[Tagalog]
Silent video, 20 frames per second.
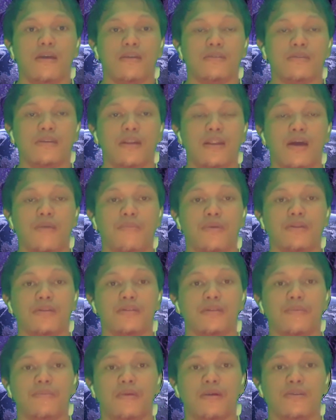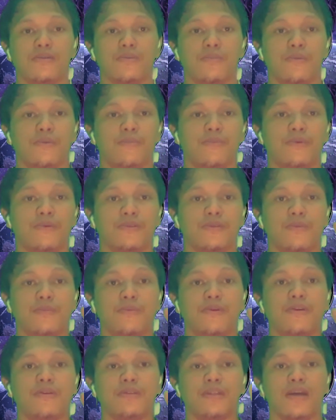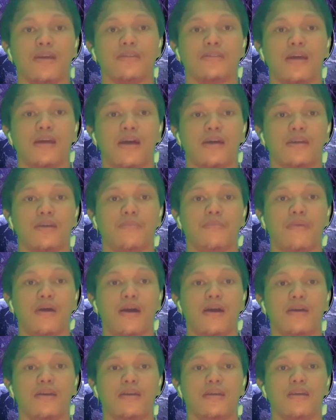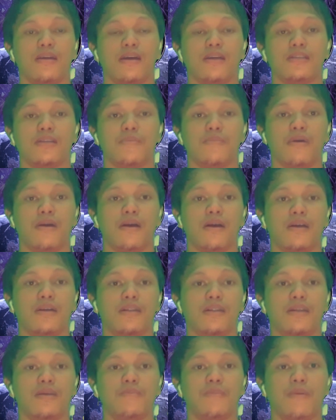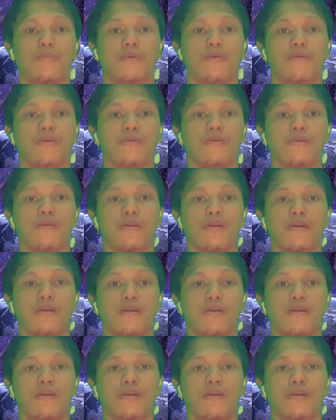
At salamat sa mga sumuporta sa aking bahay at sa mga hindi pa po.